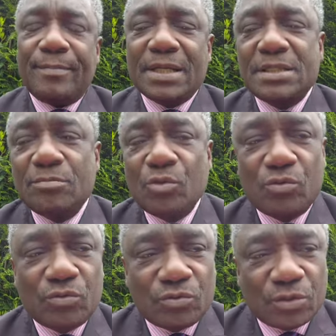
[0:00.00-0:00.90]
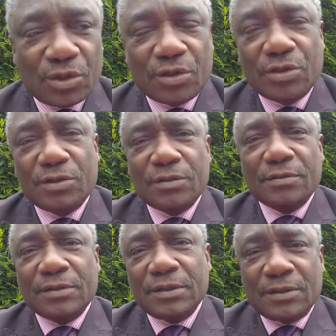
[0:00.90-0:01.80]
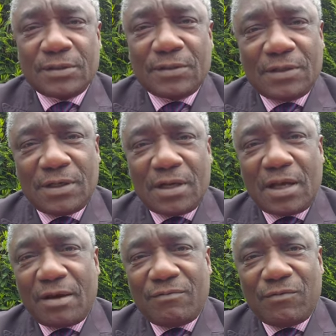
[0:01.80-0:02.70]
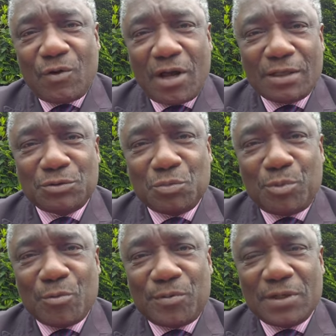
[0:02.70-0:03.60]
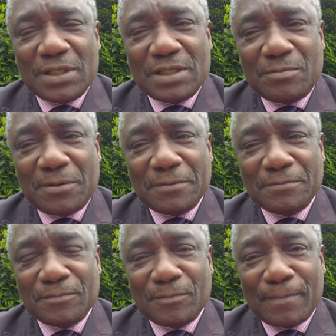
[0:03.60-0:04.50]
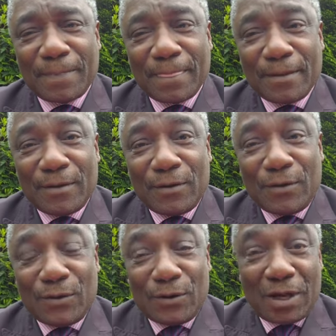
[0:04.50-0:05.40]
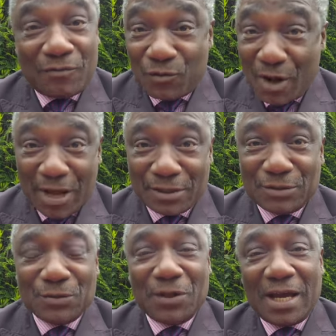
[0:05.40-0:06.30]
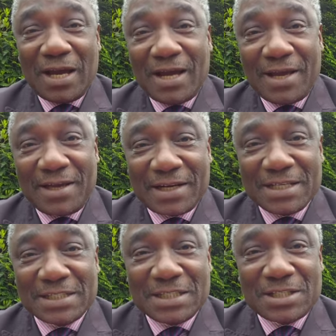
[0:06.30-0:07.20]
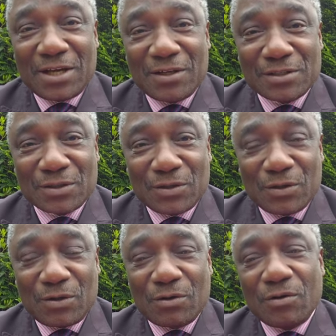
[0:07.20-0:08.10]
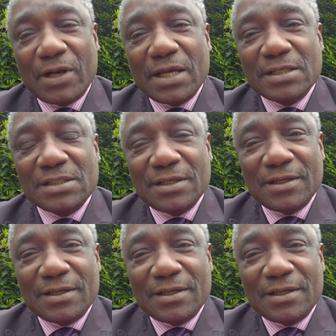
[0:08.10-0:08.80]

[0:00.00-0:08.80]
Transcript: Merci beaucoup. la voix du peuple libre, la voix de la résistance congolaise,